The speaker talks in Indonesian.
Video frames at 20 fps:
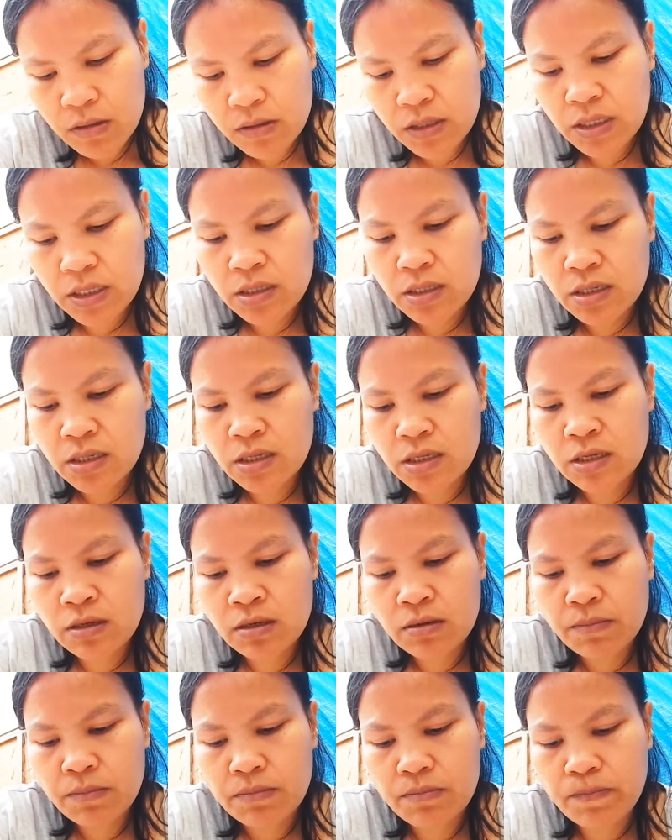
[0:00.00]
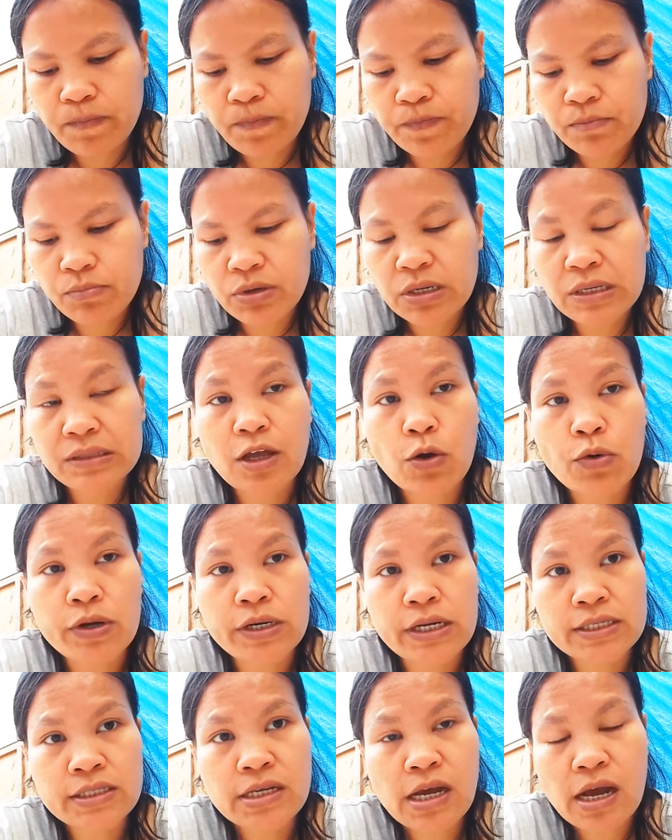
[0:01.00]
jadi ini hmm,
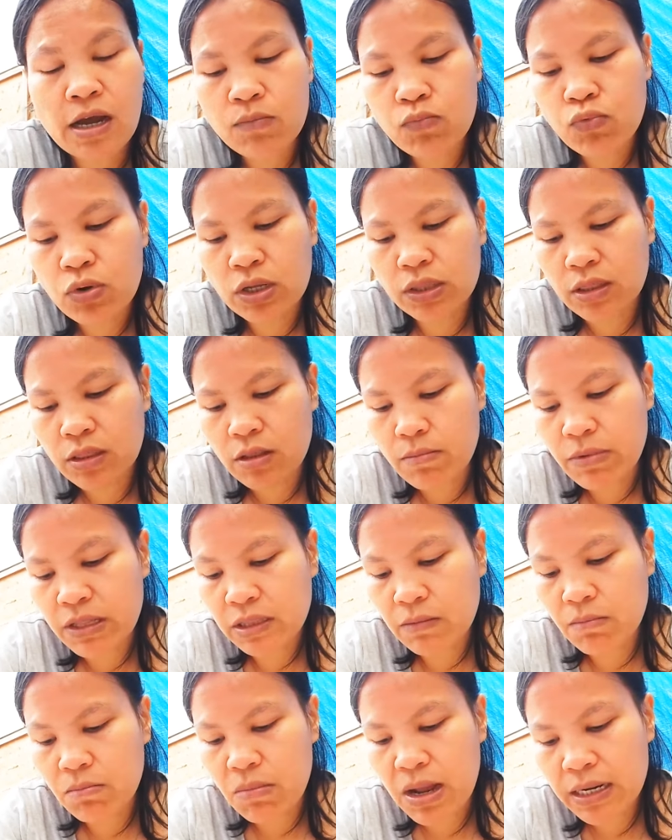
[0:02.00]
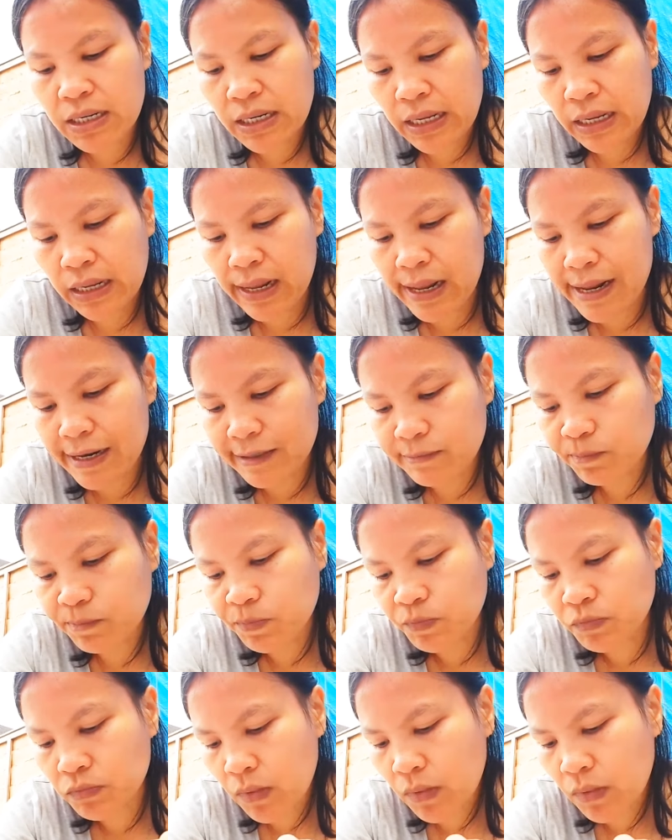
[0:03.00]
pengetahuan aja buat teman-teman ya kan